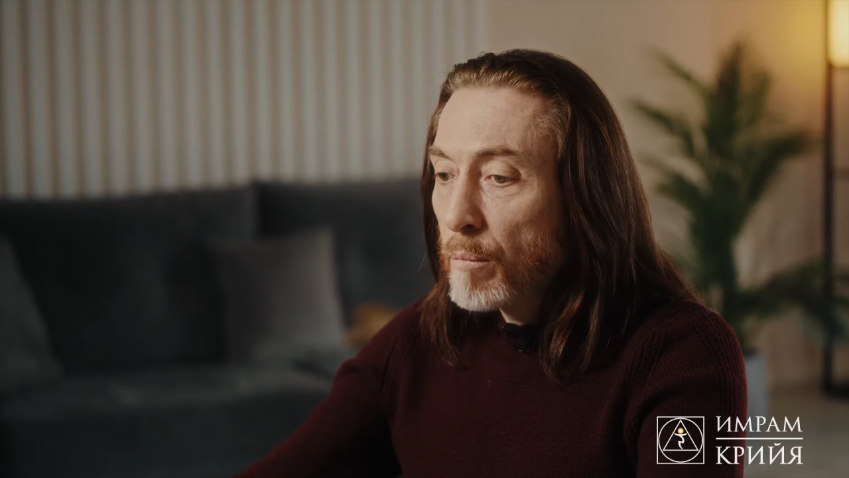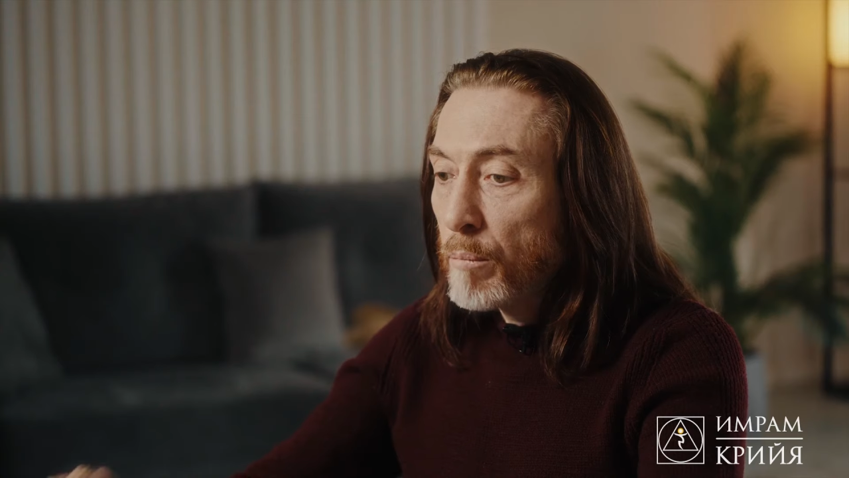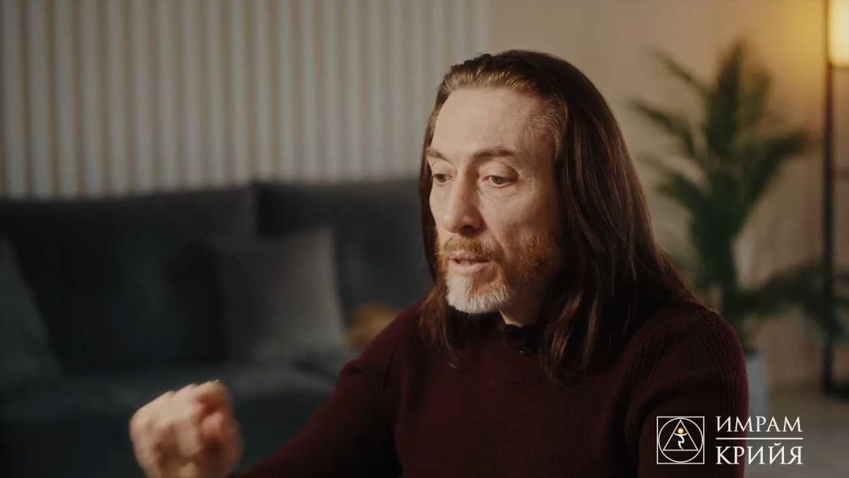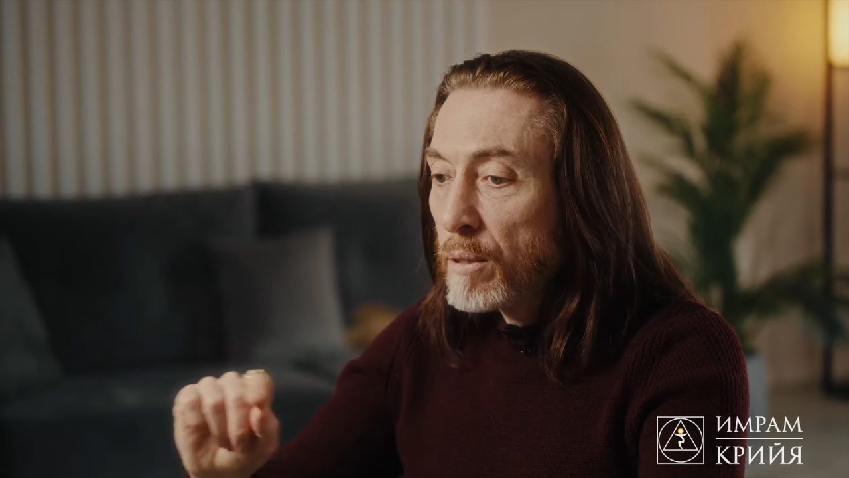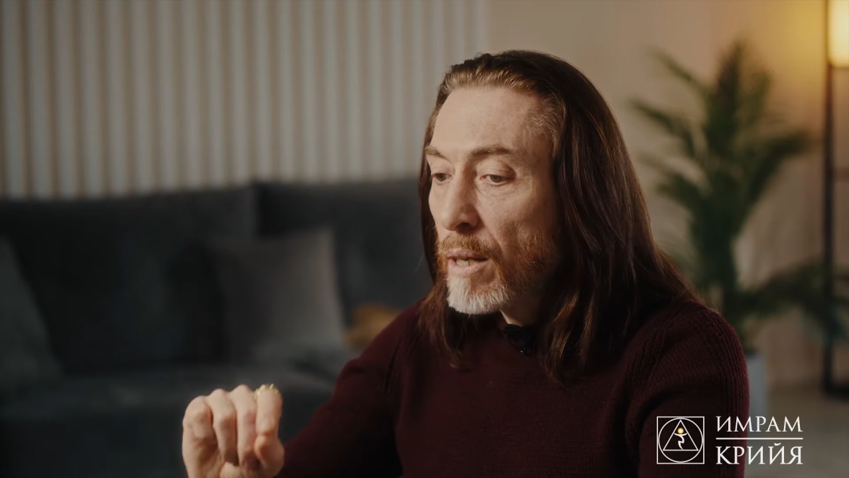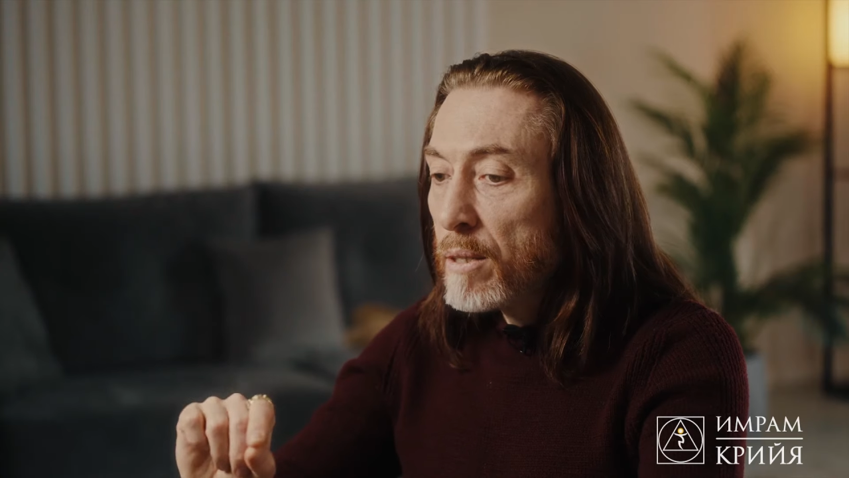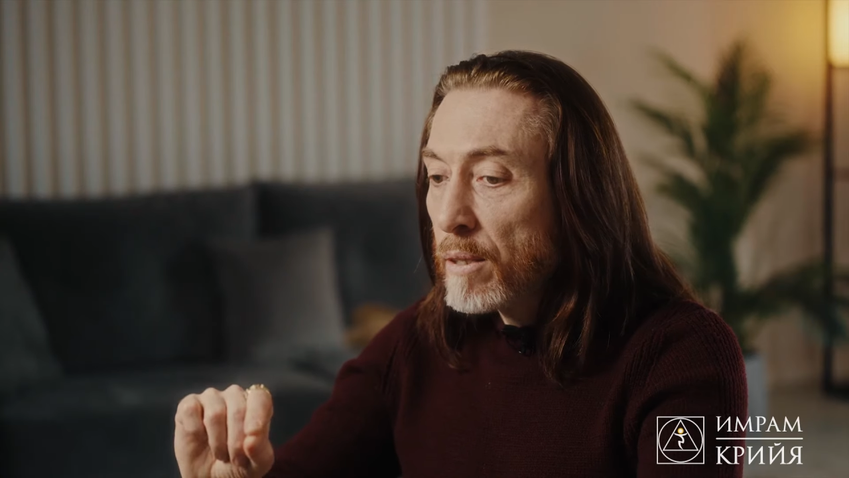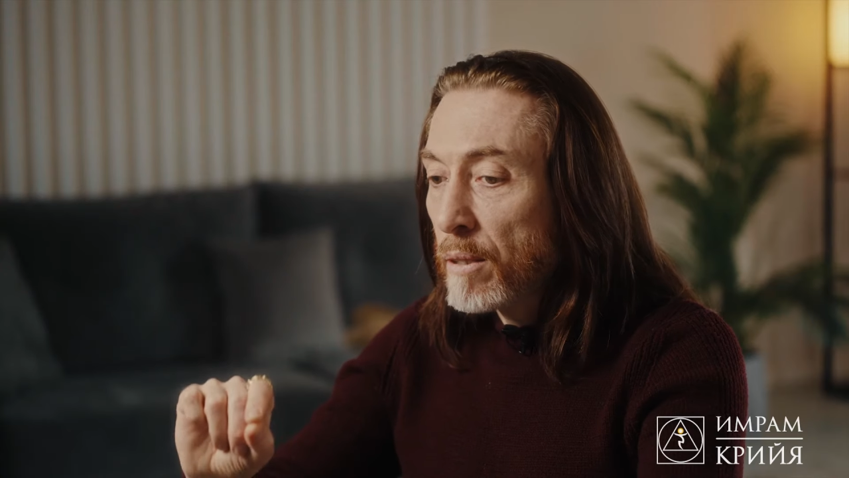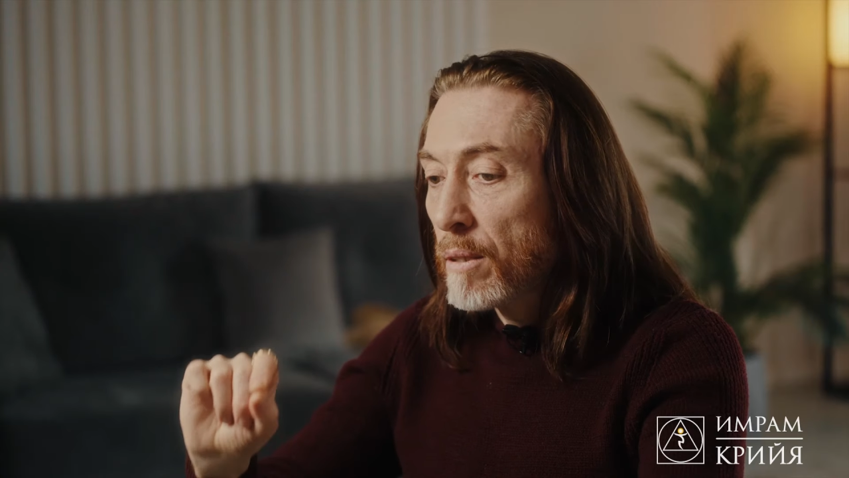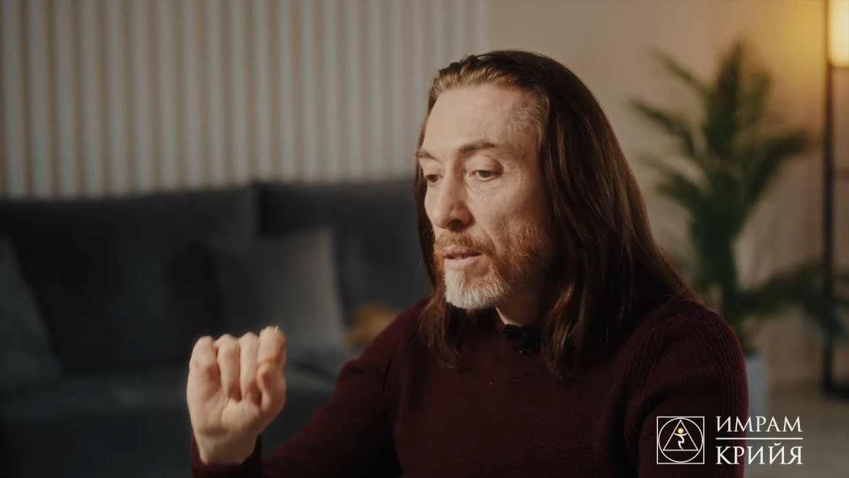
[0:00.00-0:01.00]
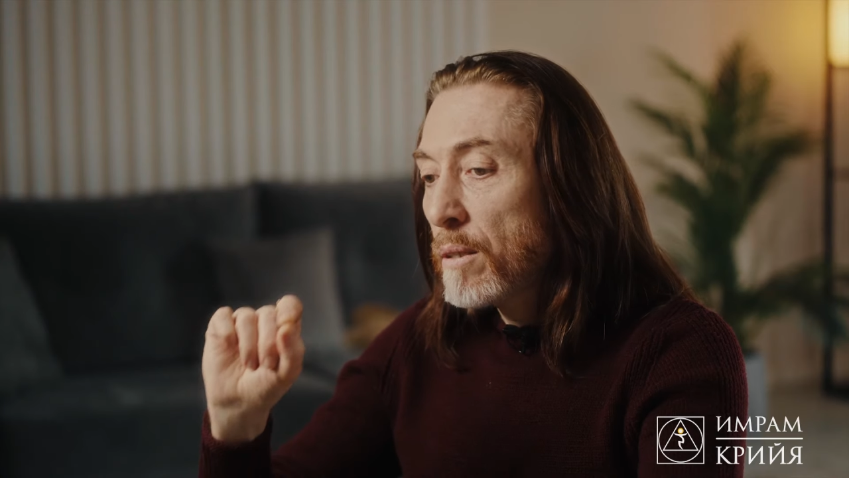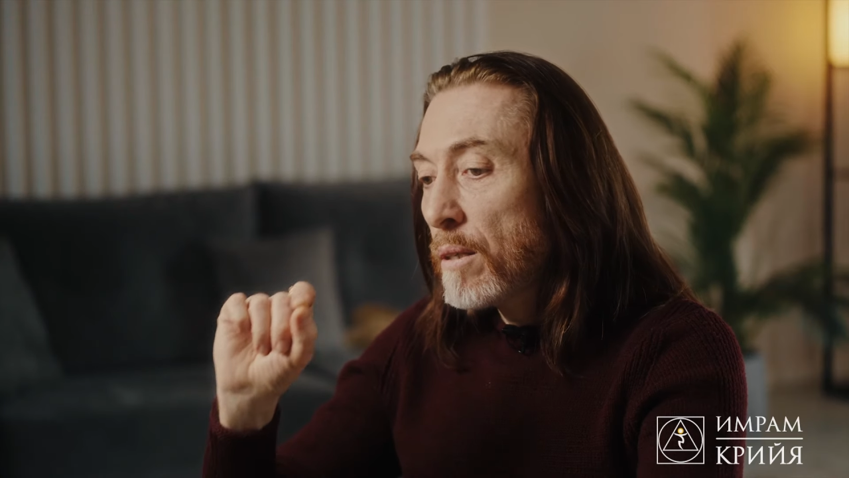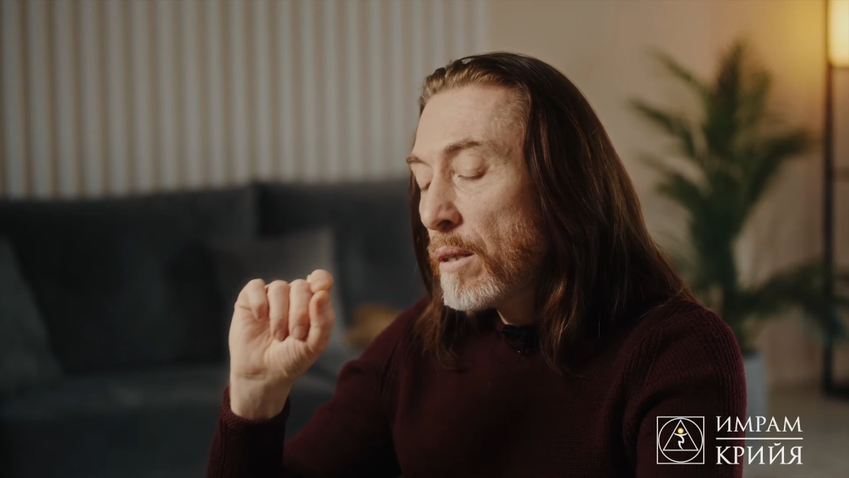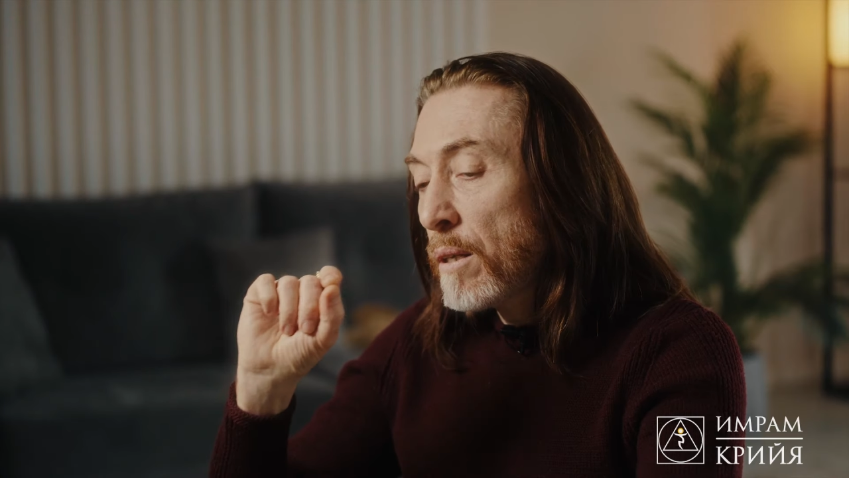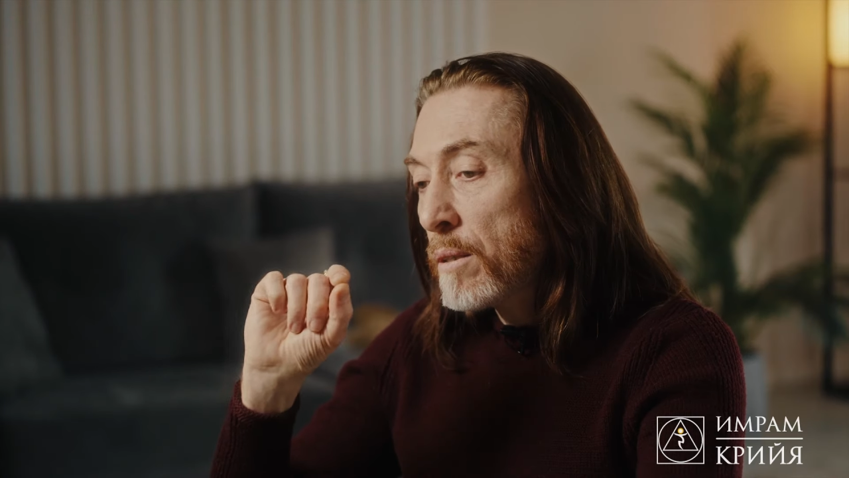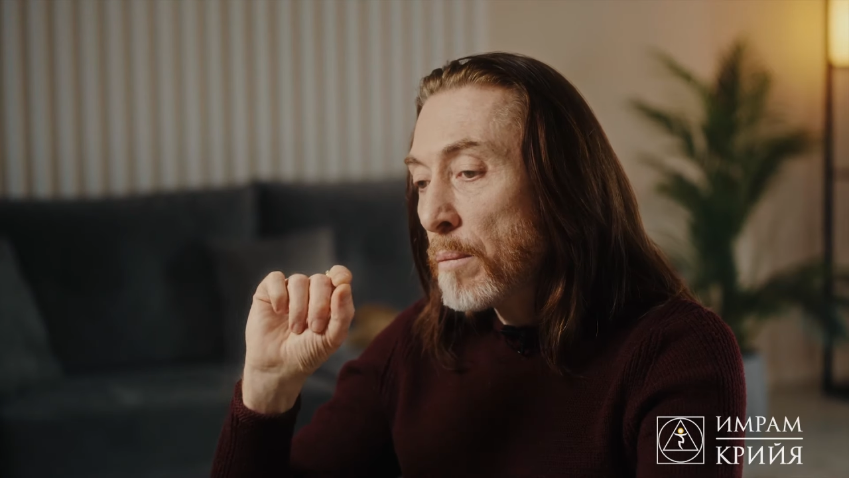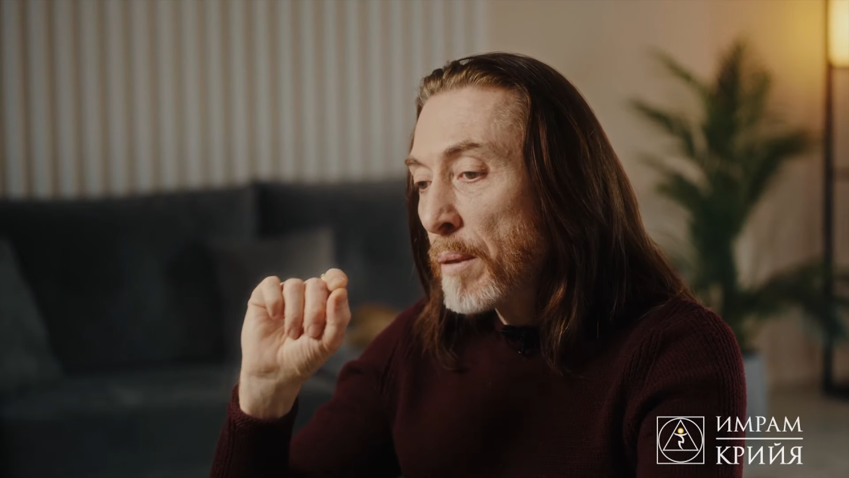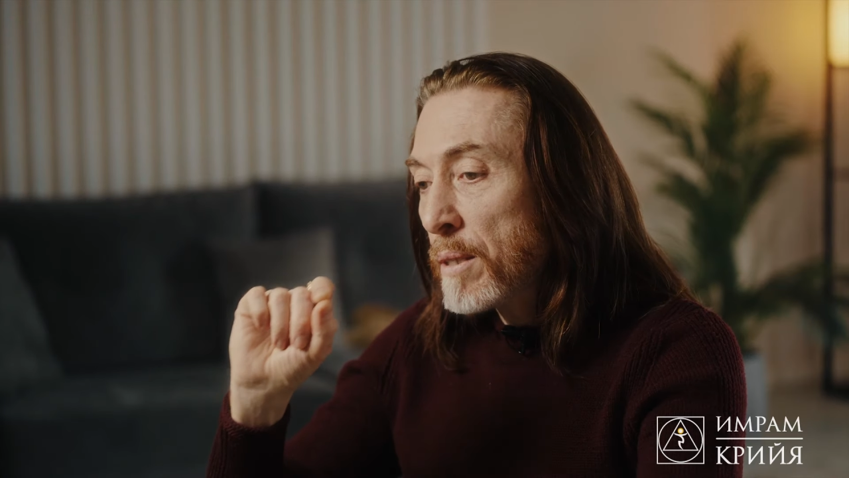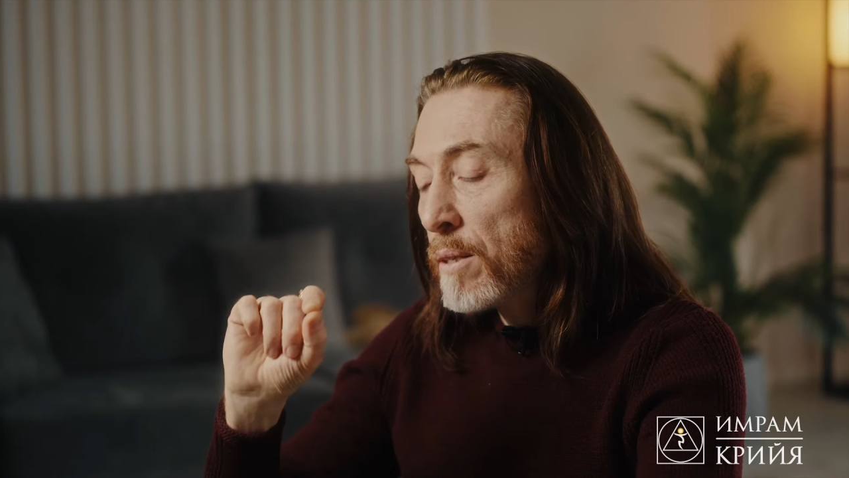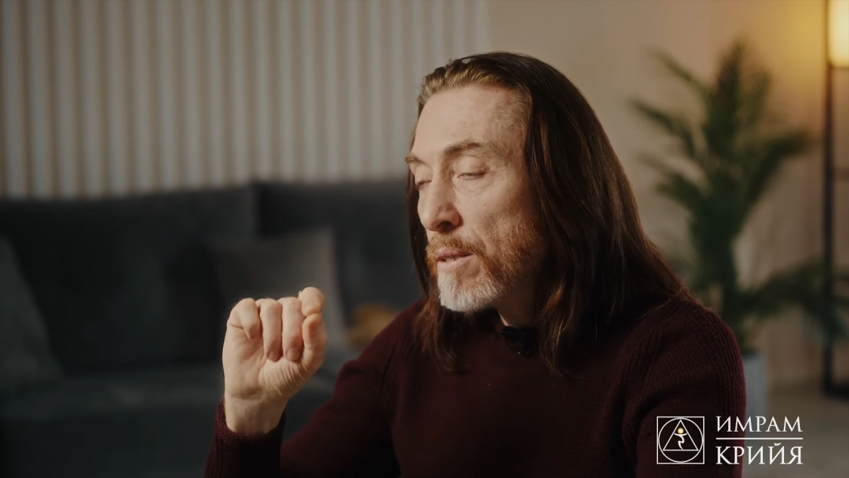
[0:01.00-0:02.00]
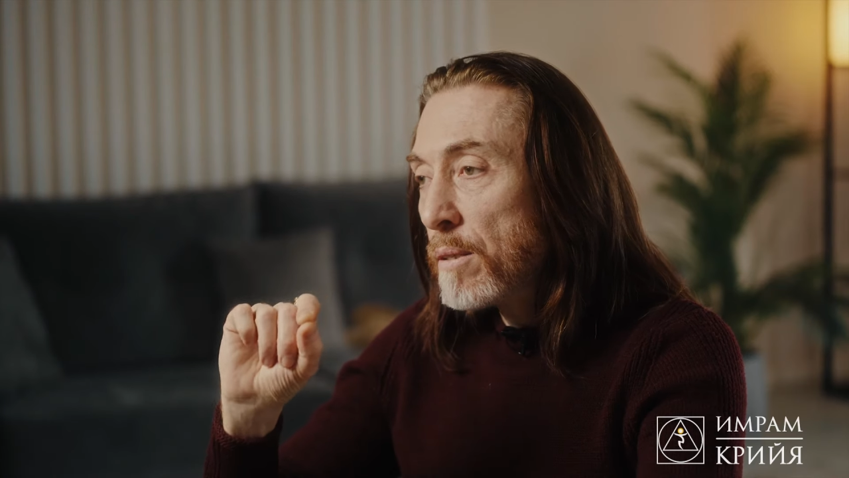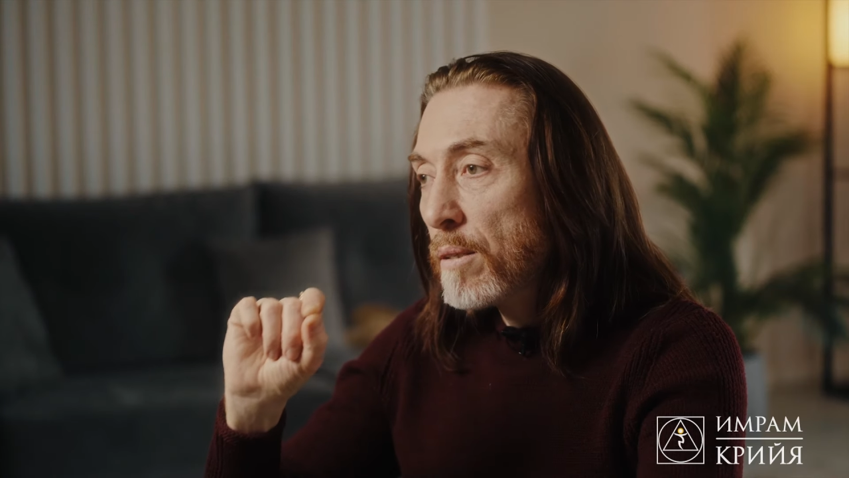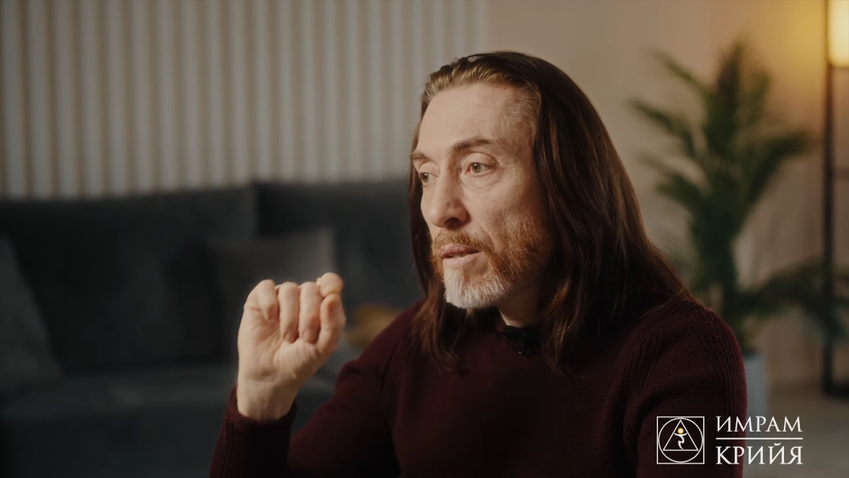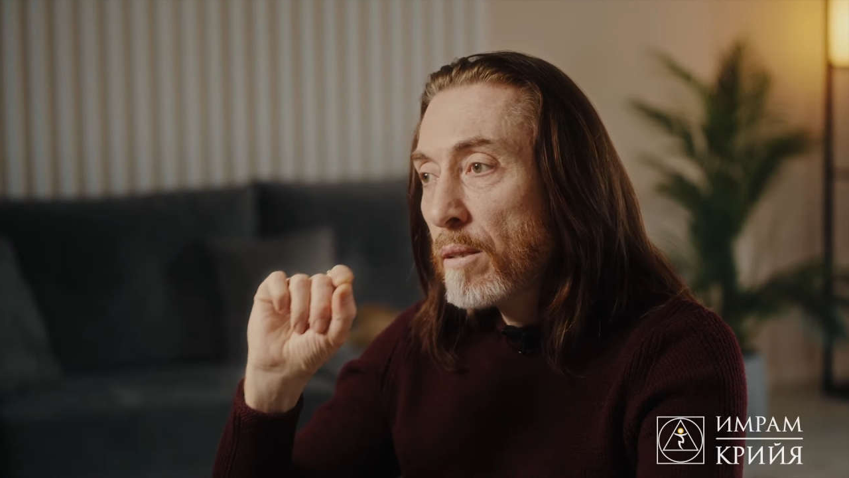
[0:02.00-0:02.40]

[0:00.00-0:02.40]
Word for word: Медитация – это процесс